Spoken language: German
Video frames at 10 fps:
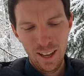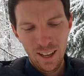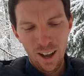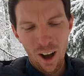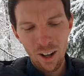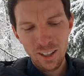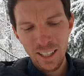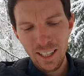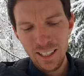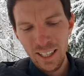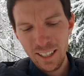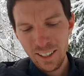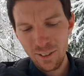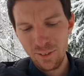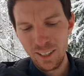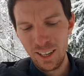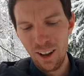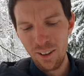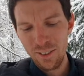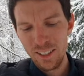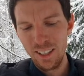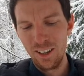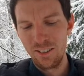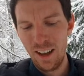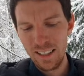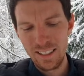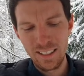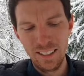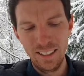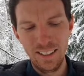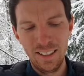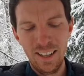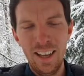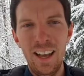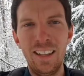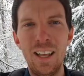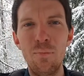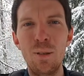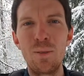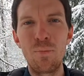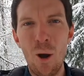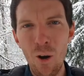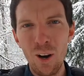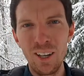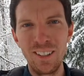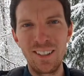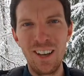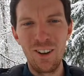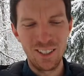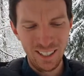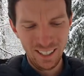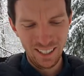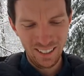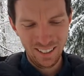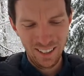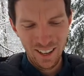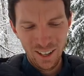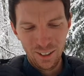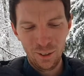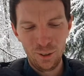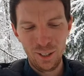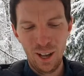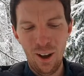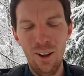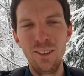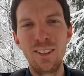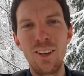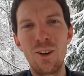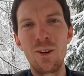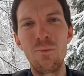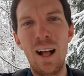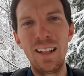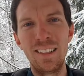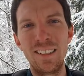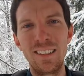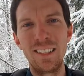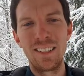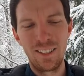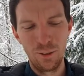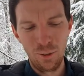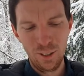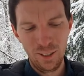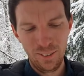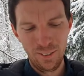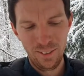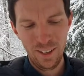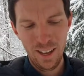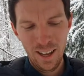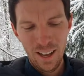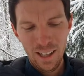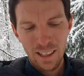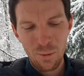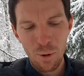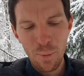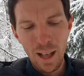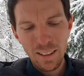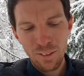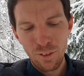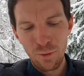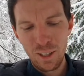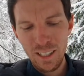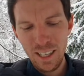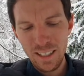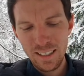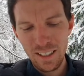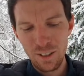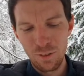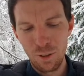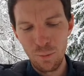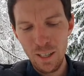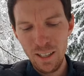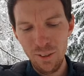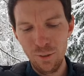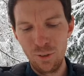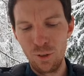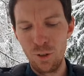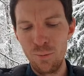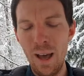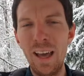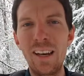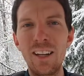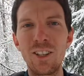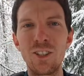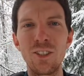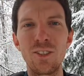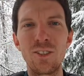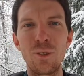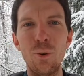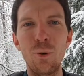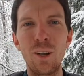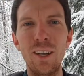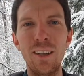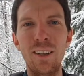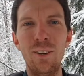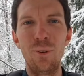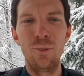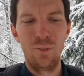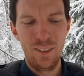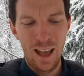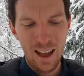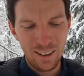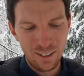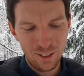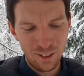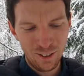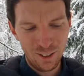All die Lichter und der Glanz in der Adventszeit haben etwas Packendes an sich, doch der Alltag meldet sich zurück. Der Moment vom Genießen ist vorbei und du merkst, dass die Sorgen und die Ängste